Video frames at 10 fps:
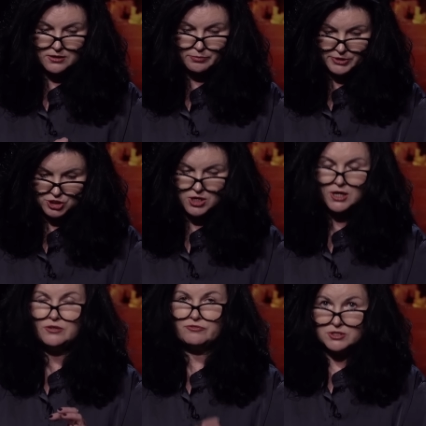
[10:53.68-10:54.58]

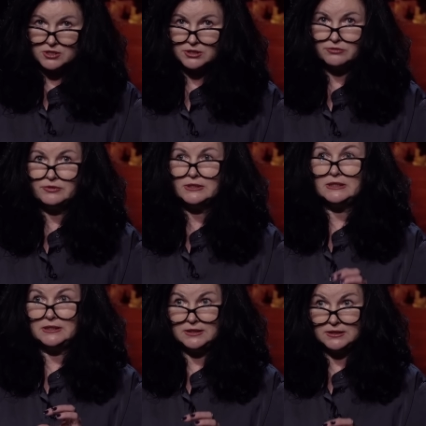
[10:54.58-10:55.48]
пожары, взрывы
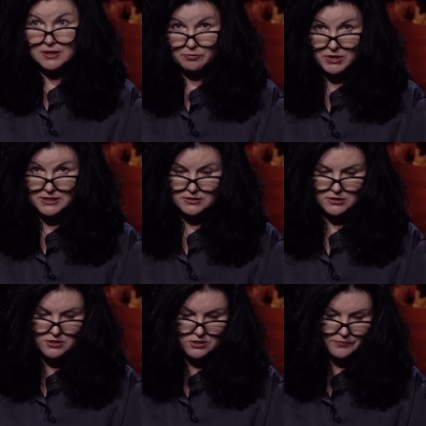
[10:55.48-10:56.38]
и
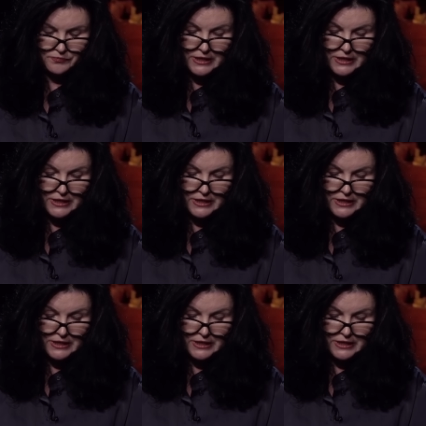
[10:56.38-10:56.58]
опасность.